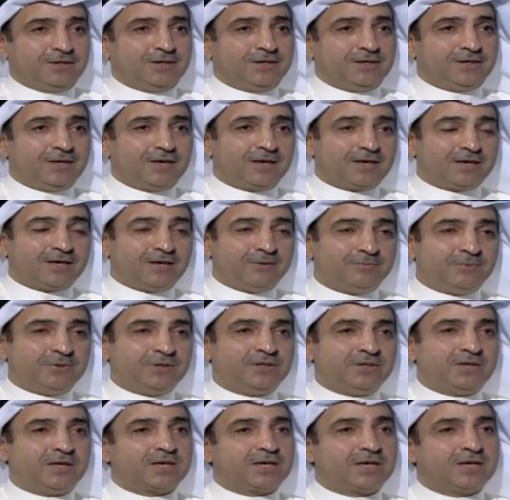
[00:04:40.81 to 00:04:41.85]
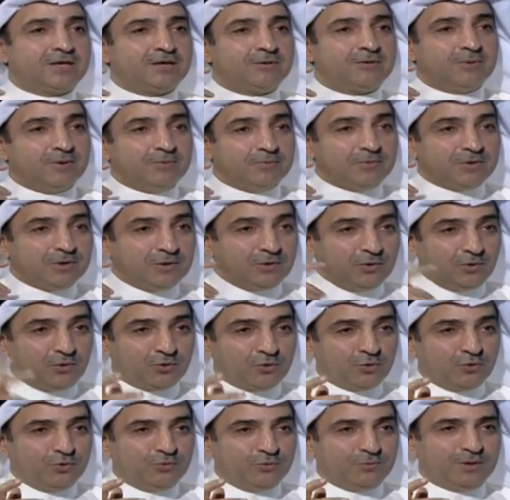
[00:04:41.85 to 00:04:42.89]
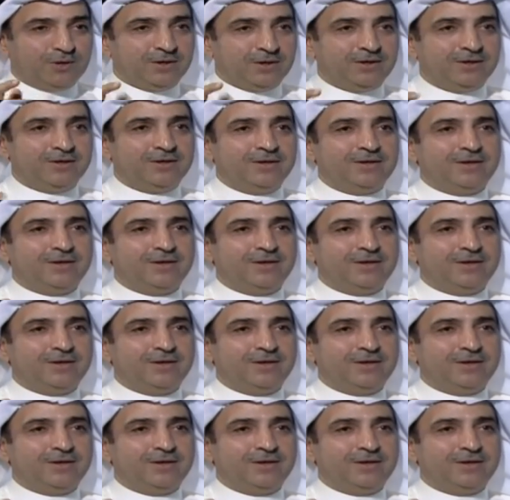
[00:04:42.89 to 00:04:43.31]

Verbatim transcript: الأغلبية القريبة من الحكومة